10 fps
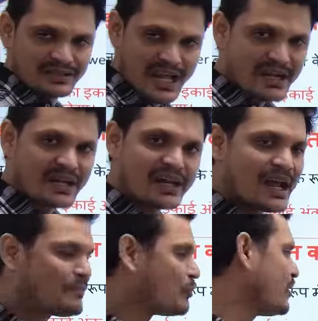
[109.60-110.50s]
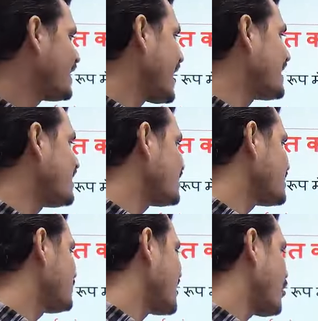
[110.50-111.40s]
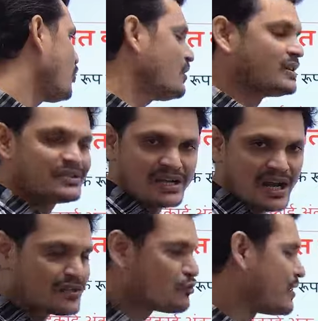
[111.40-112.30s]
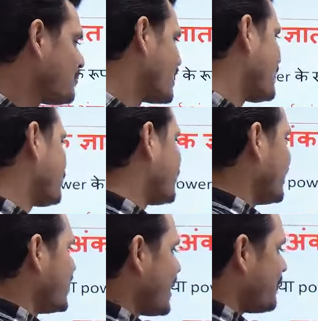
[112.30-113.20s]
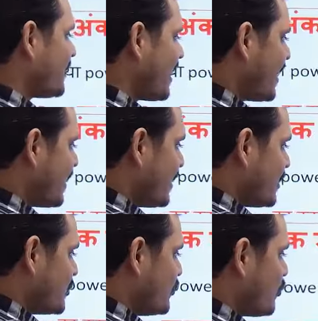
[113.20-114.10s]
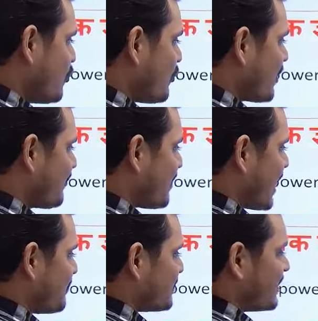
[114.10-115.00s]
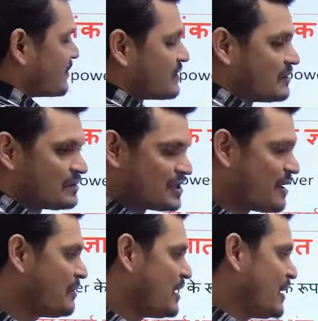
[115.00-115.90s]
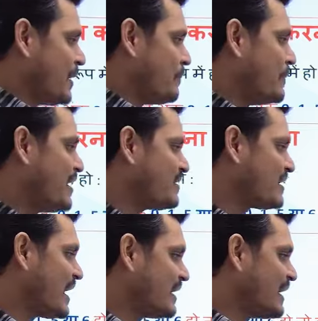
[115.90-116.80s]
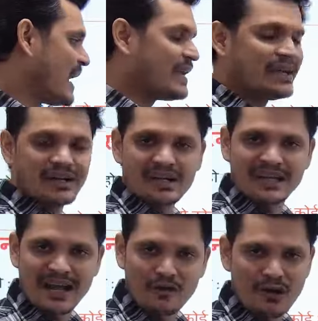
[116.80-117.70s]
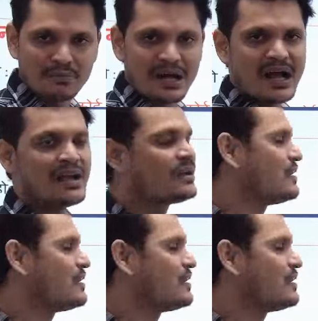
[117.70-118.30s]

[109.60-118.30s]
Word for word: ध्यान रखना है आपको इकाई अंक जब क्या हो चार जो नंबर आपको दिख रहा है आपका जीरो वन फाइव सिक्स जब बेस का इकाई अंक क्या हो आपका